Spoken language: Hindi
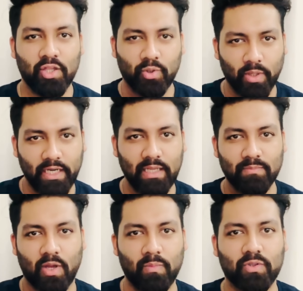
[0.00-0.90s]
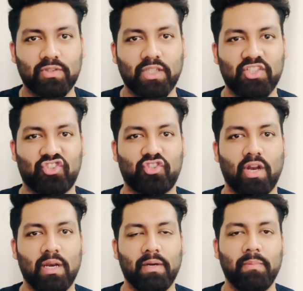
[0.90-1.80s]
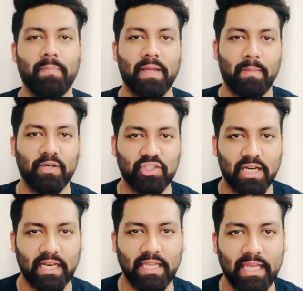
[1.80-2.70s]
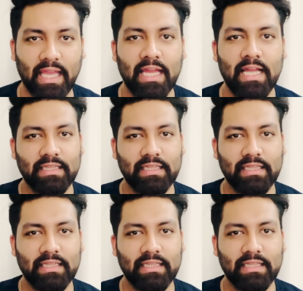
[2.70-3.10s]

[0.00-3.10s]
दोनों टीम्स ऑलमोस्ट इस टूर्नामेंट में बराबर चल रही हैं